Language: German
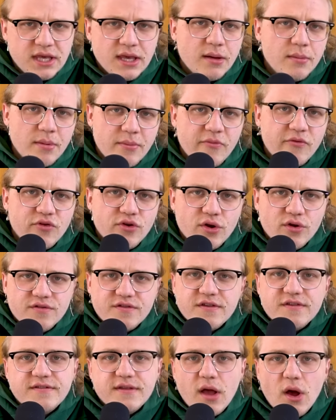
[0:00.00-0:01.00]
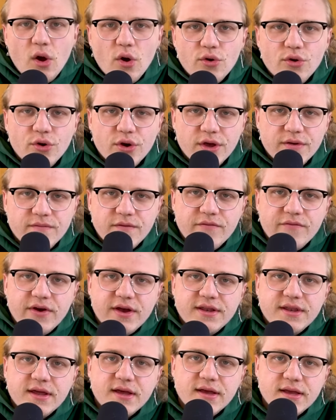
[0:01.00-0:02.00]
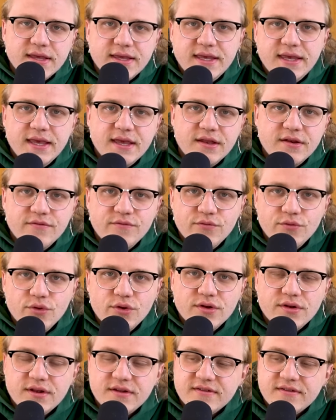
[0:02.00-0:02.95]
gehe aber mal davon aus, dass der auch noch irgendwann weitergehen wird.